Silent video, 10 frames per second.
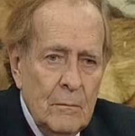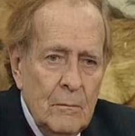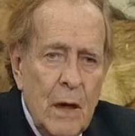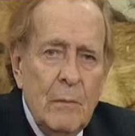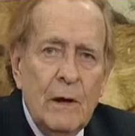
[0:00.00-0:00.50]

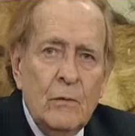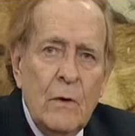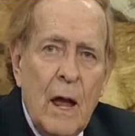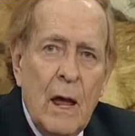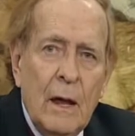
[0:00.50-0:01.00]
va a haber
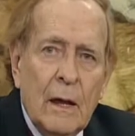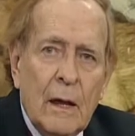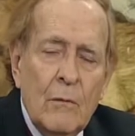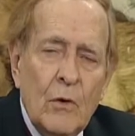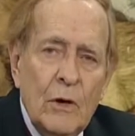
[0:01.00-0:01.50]
una
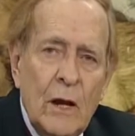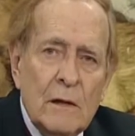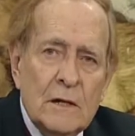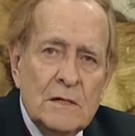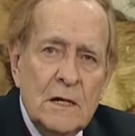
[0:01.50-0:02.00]

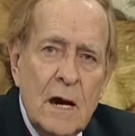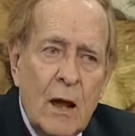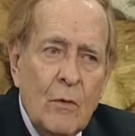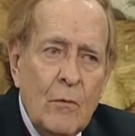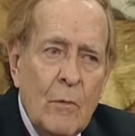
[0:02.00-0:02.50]
hegemonía de
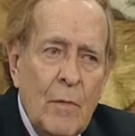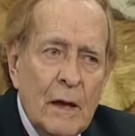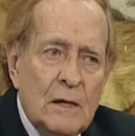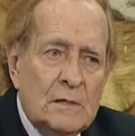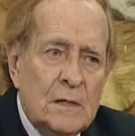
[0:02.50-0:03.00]
China como
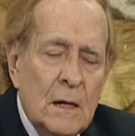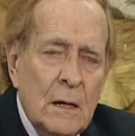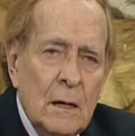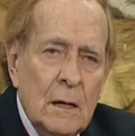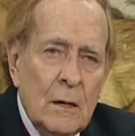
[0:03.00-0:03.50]
país
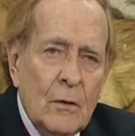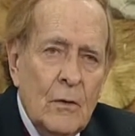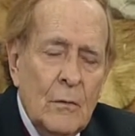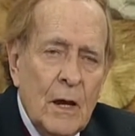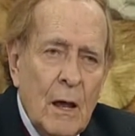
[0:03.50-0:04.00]

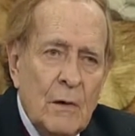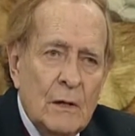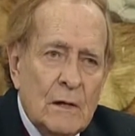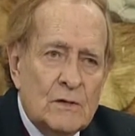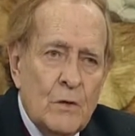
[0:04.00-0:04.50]

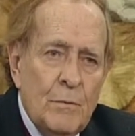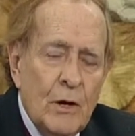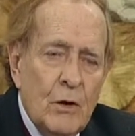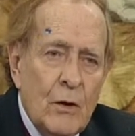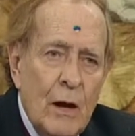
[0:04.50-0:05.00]
económicamente
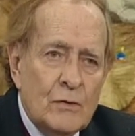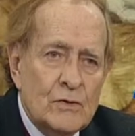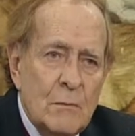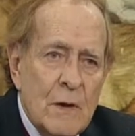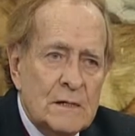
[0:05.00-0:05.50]
superior a
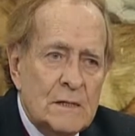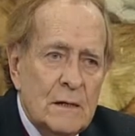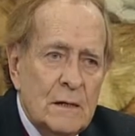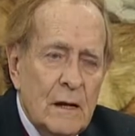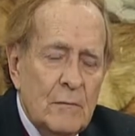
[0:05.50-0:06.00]
los demás
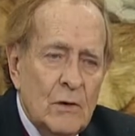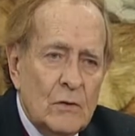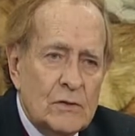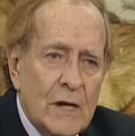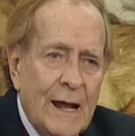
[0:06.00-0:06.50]
en
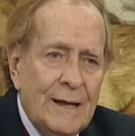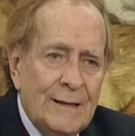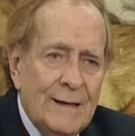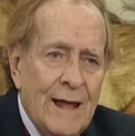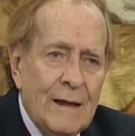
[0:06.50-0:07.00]
términos de
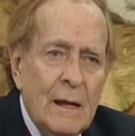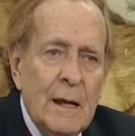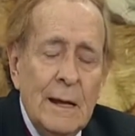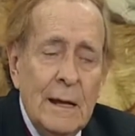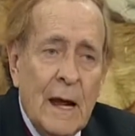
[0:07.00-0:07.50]
cantidad
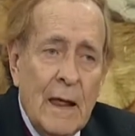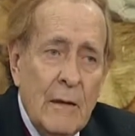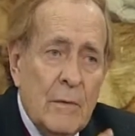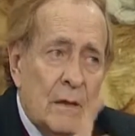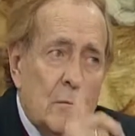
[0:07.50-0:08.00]
y
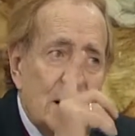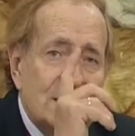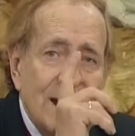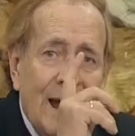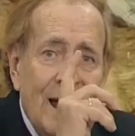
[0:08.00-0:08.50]
cada vez
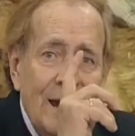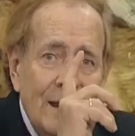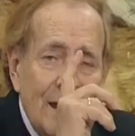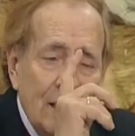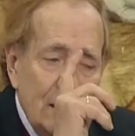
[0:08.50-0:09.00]
más de
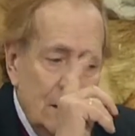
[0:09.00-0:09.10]
calidad.